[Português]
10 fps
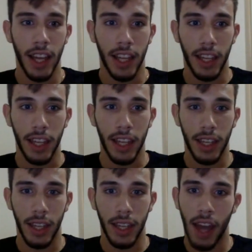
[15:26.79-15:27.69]

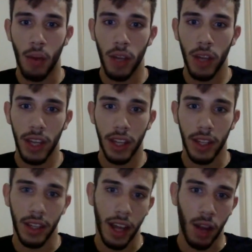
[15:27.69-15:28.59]
E é
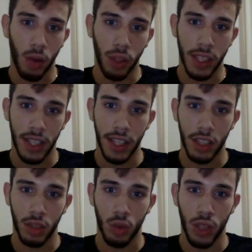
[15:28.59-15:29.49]
ruim acontecer
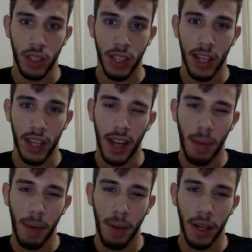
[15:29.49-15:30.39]
essas coisas, né?
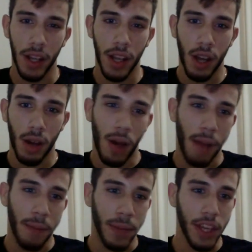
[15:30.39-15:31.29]
Acaba
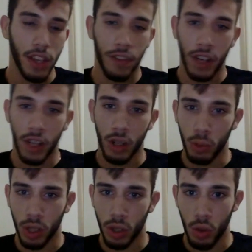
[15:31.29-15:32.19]
a mídia falando
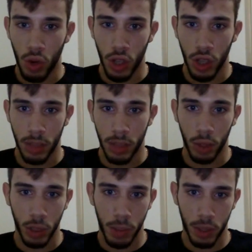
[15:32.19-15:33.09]
muita coisa,
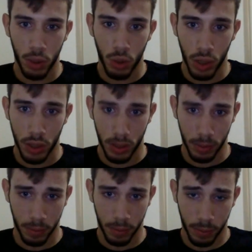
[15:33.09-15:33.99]
muitas pessoas
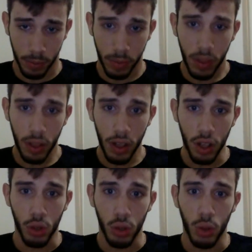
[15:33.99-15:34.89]

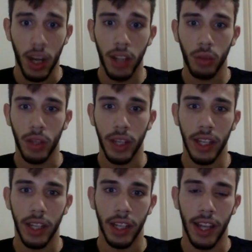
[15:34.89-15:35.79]
julgando
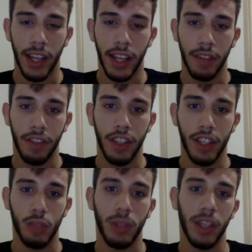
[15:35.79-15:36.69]
ele, né? Ele vinha
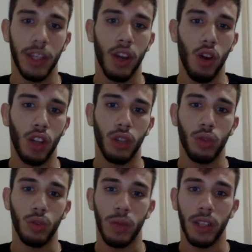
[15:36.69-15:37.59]
de uma derrota, de
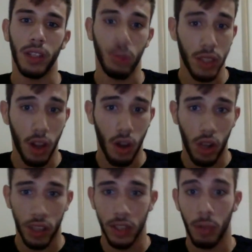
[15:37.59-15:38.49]
uma duas
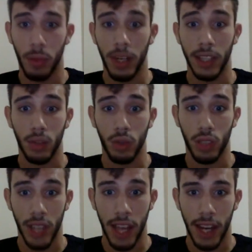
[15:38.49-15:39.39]
derrotas, né? Uma lesão
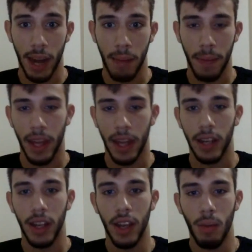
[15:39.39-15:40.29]
séria na
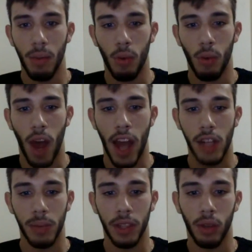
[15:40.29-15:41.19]
perna para o
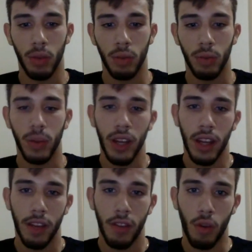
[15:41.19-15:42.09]
Weidman, então
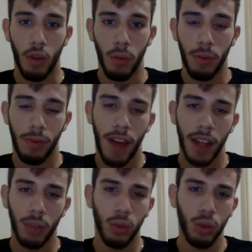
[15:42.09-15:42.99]
foi um
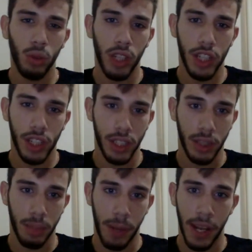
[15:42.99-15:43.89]
fato muito triste
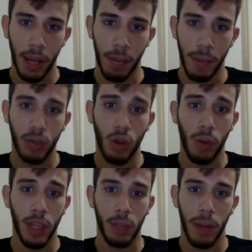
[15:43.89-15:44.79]
assim para ele
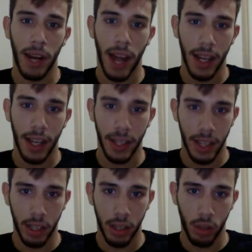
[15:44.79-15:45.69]
pessoalmente, para a carreira
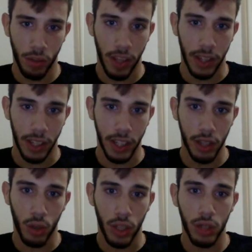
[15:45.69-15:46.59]
dele, então eu fiquei triste
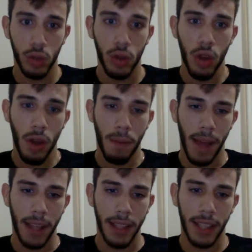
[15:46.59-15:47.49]
com isso,
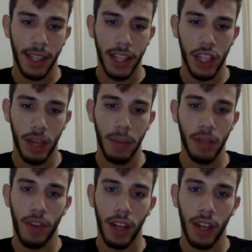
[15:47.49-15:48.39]
mas estrategicamente
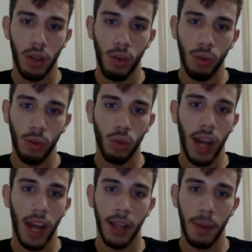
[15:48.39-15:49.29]
falando não mudou
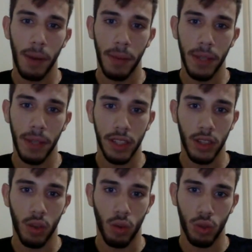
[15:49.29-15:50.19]
nada para mim assim.
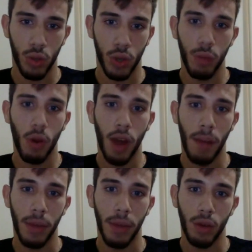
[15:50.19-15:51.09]
Eu continuei no meu
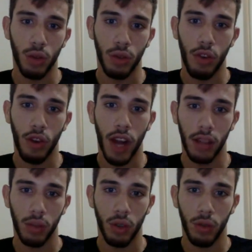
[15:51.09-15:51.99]
caminho, continuei
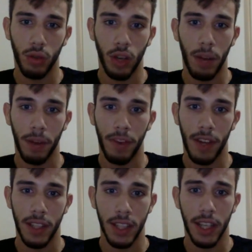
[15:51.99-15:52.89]
focado no que eu fui lá para
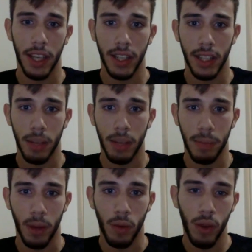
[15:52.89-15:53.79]
fazer, que era ser
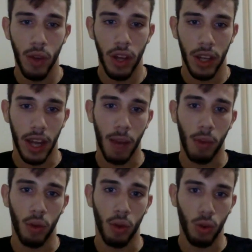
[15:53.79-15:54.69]
campeão, que
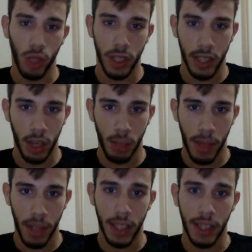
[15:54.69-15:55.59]
acabou não acontecendo,
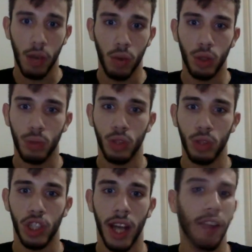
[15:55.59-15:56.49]
mas até o último
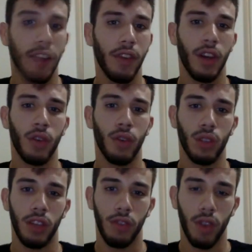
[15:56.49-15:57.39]
dia lá era o que eu
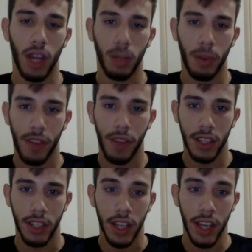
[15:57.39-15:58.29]
estava focado para
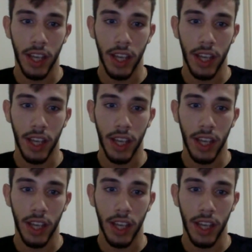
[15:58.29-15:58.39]
fazer.